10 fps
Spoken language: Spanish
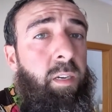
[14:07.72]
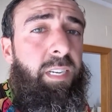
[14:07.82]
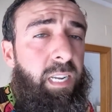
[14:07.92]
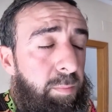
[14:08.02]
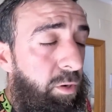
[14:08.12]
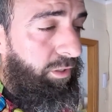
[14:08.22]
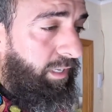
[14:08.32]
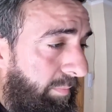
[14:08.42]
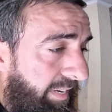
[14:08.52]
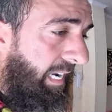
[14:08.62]
y ya hemos
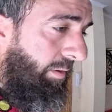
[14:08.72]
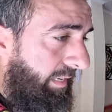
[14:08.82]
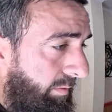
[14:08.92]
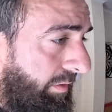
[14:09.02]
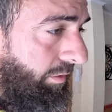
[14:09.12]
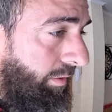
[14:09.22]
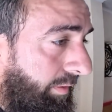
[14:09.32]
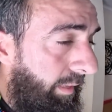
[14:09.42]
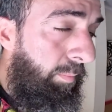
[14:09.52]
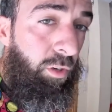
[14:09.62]
terminado, ¿eh? Bueno,
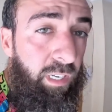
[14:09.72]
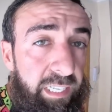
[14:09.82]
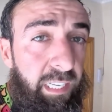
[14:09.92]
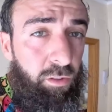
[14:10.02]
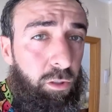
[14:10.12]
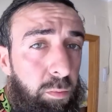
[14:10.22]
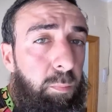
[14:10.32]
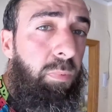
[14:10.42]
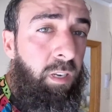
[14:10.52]
hemos 500,